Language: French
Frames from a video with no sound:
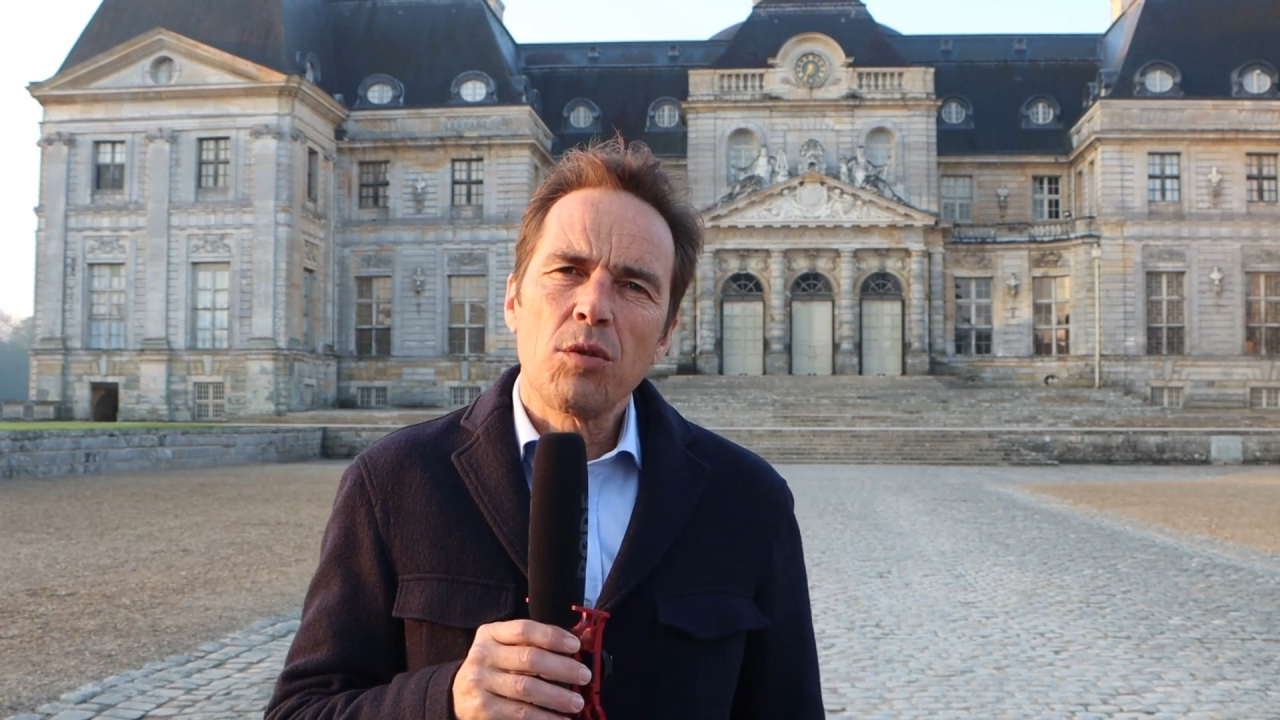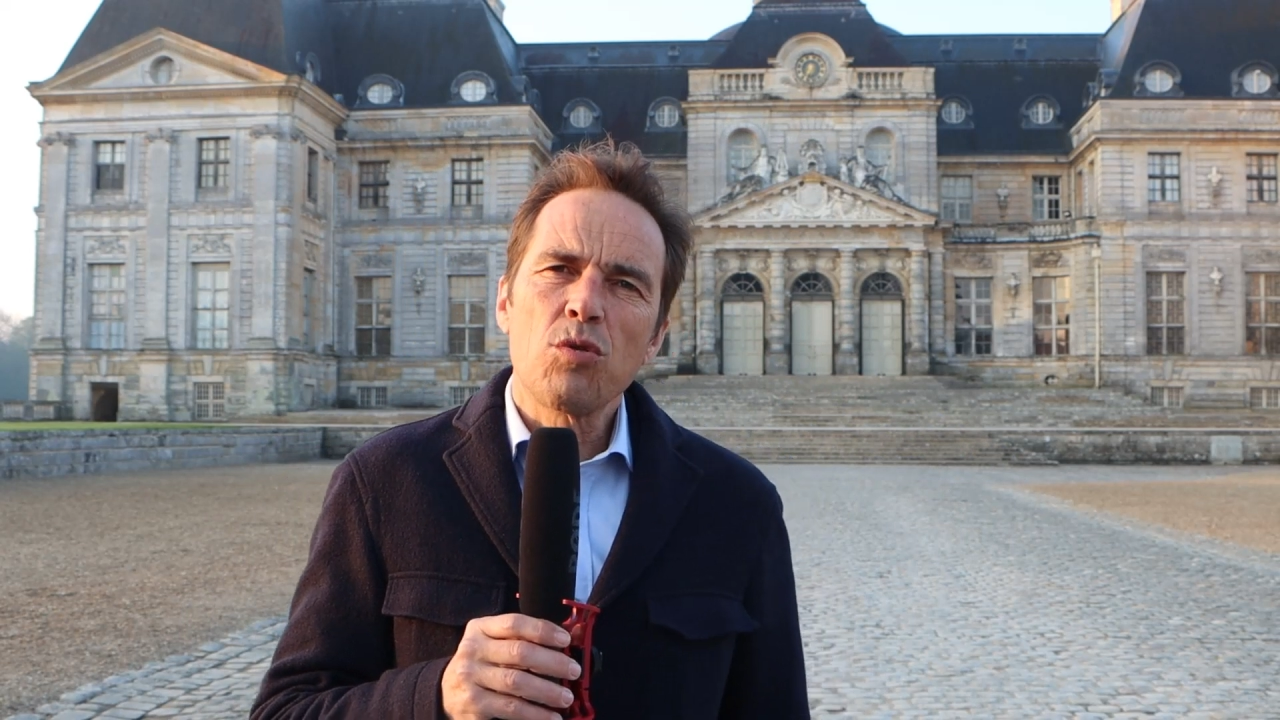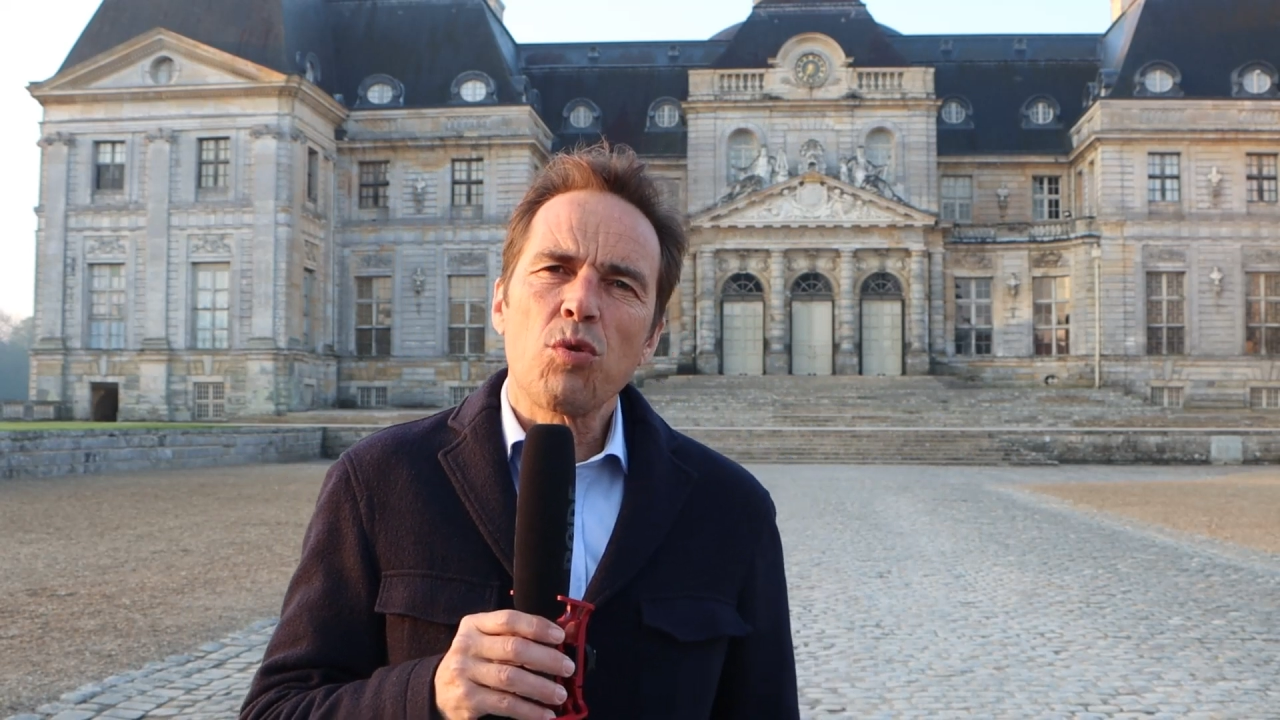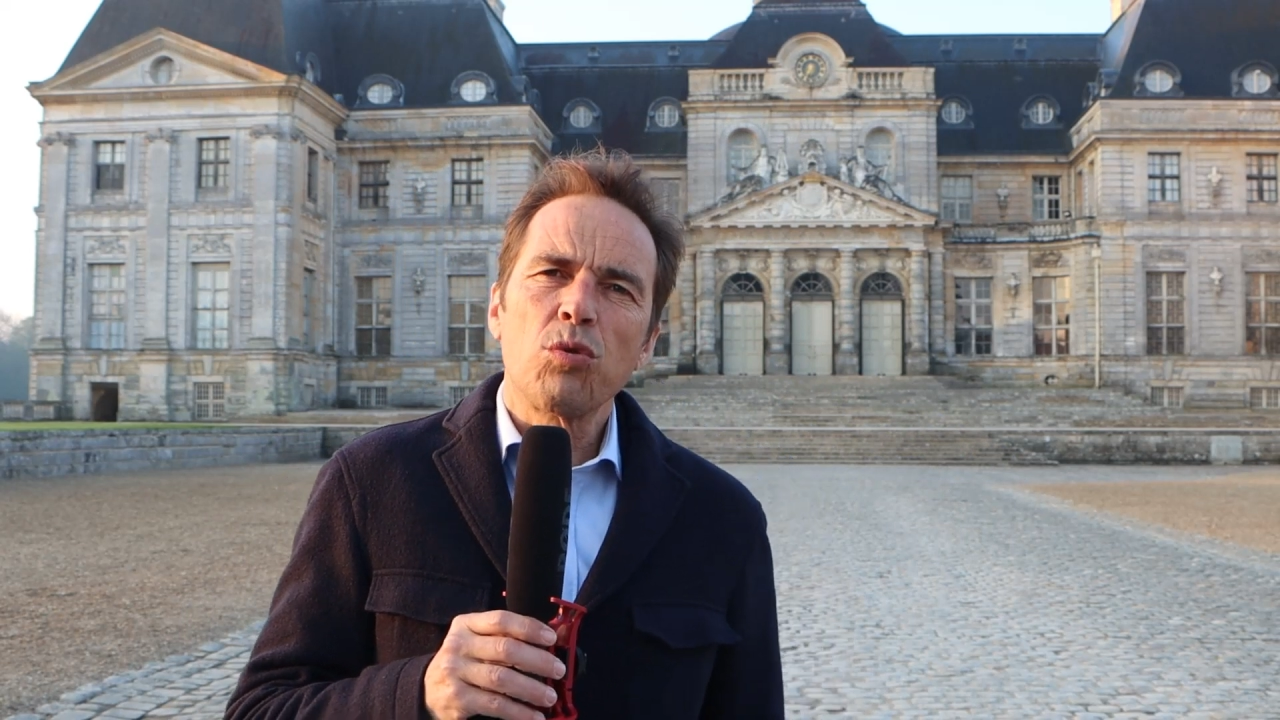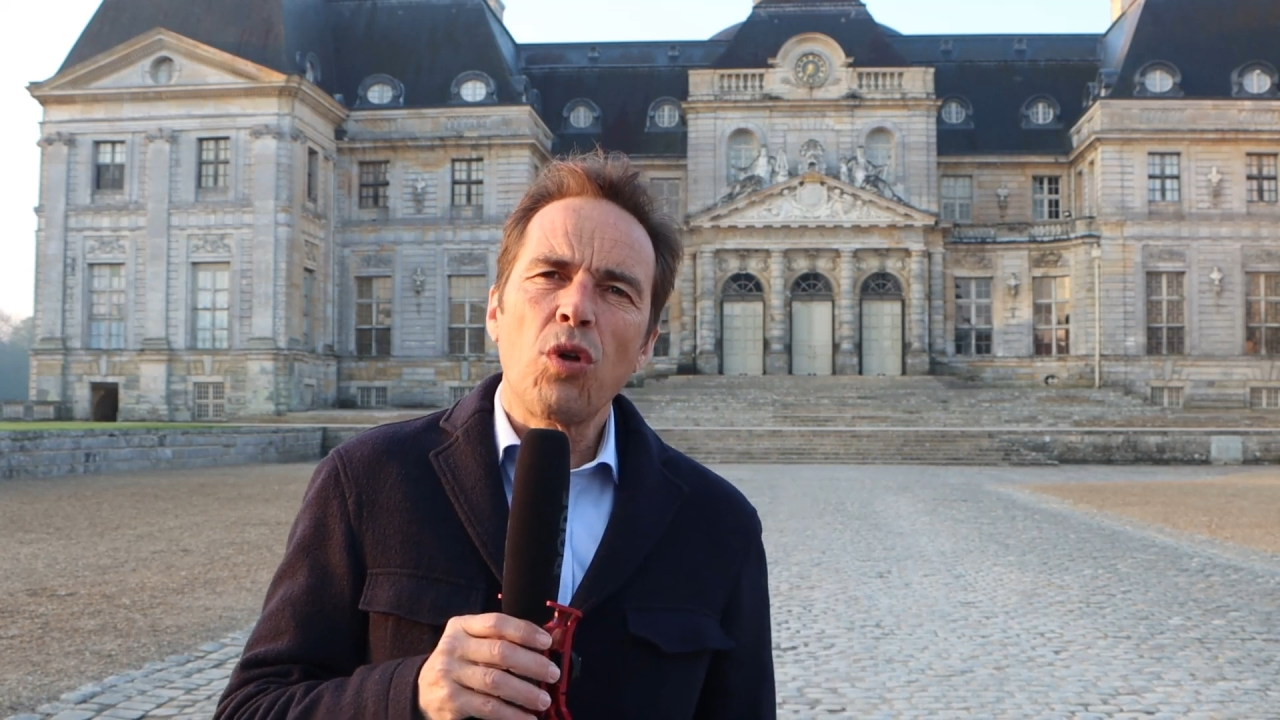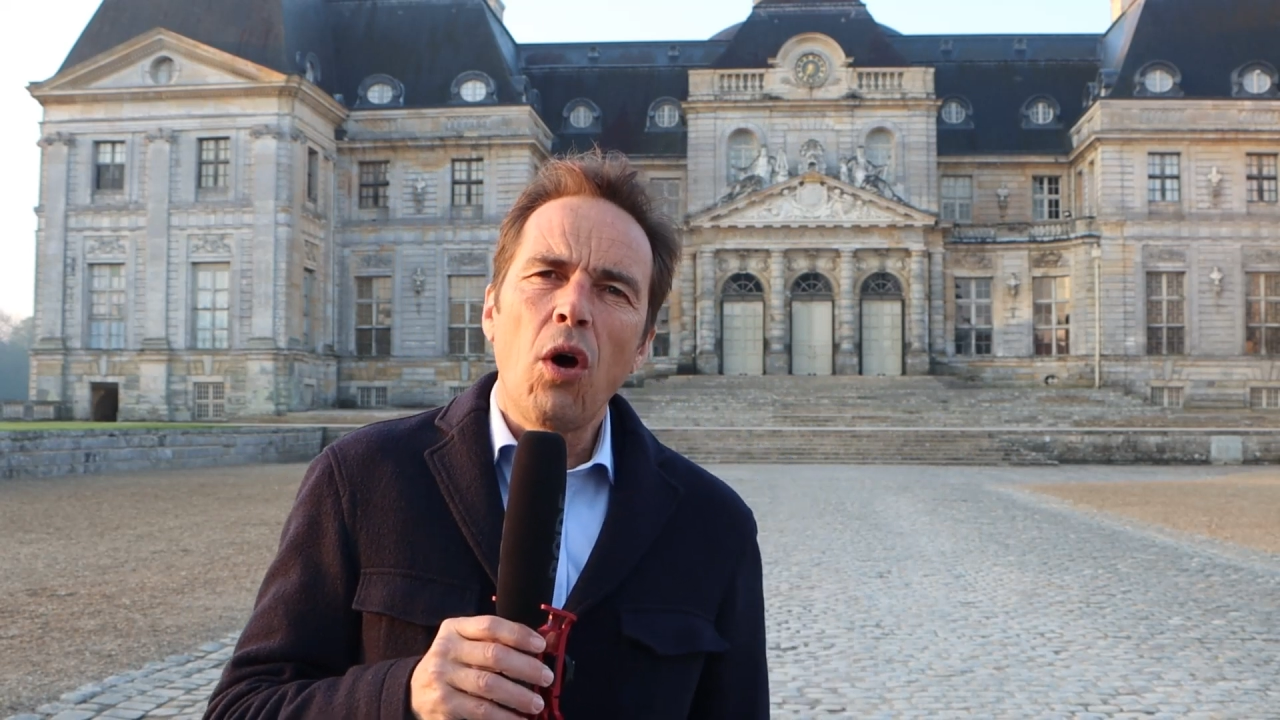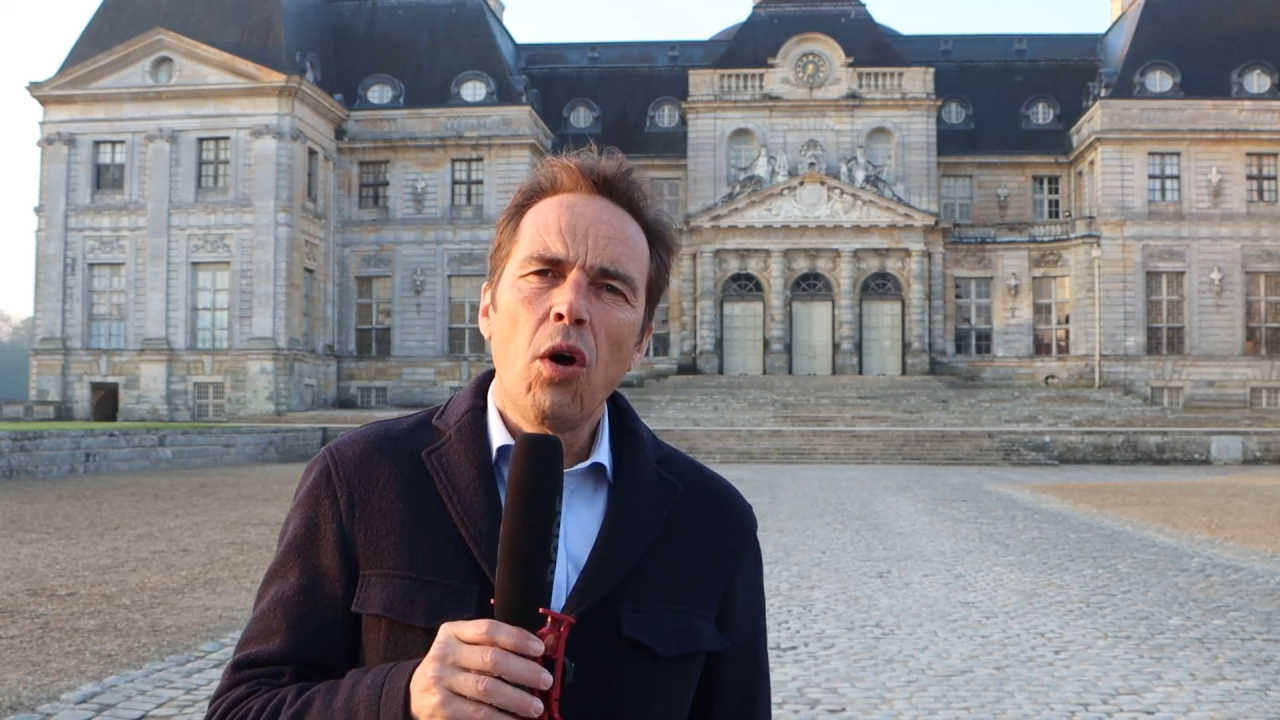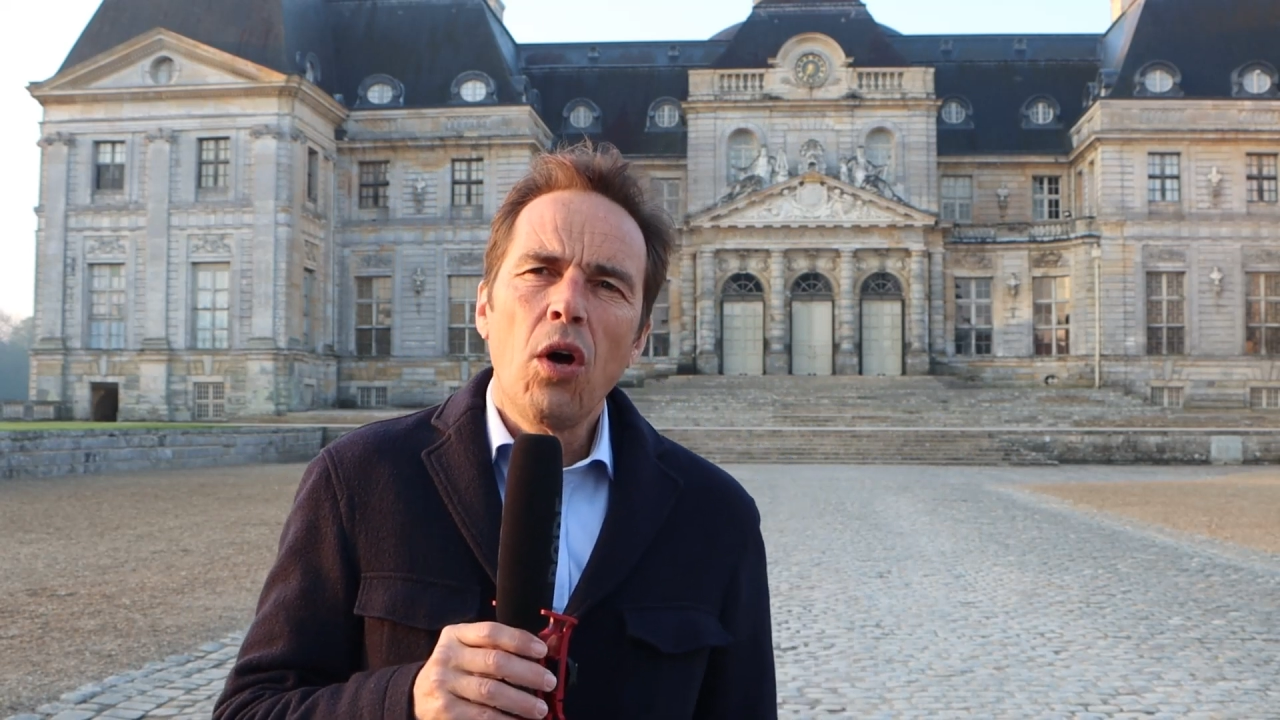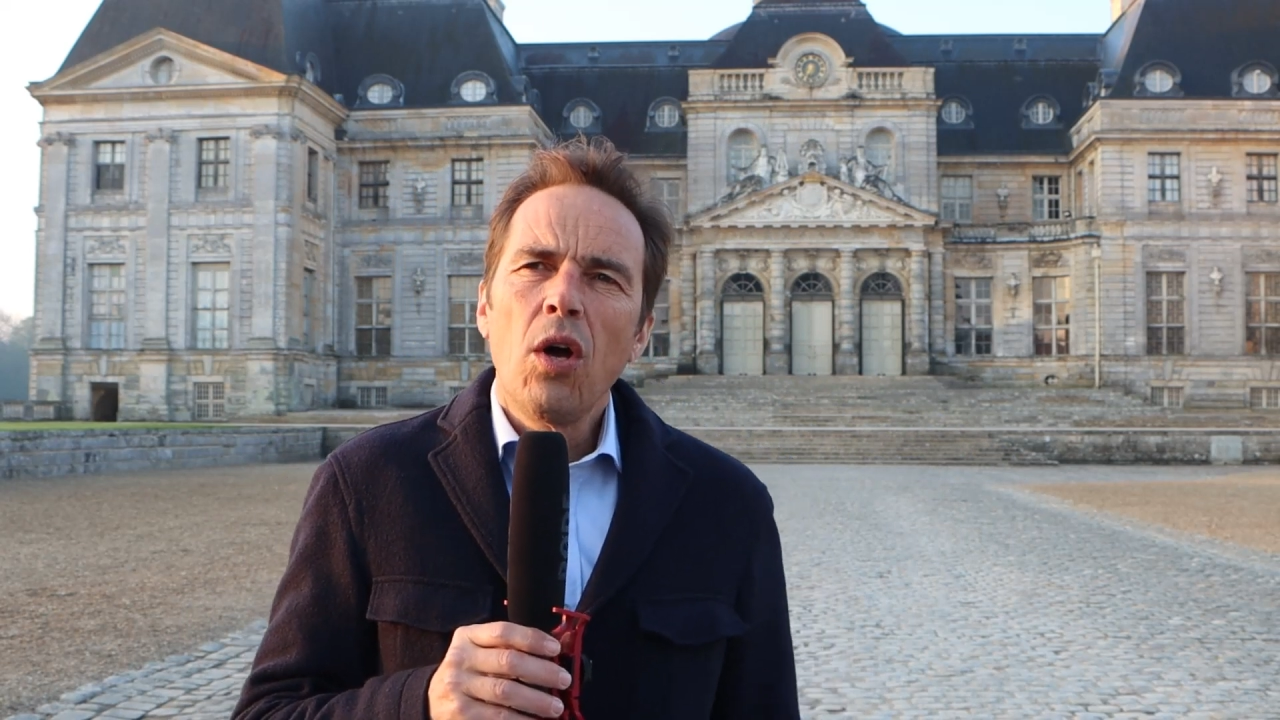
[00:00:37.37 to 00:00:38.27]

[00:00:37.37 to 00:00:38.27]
de son temps,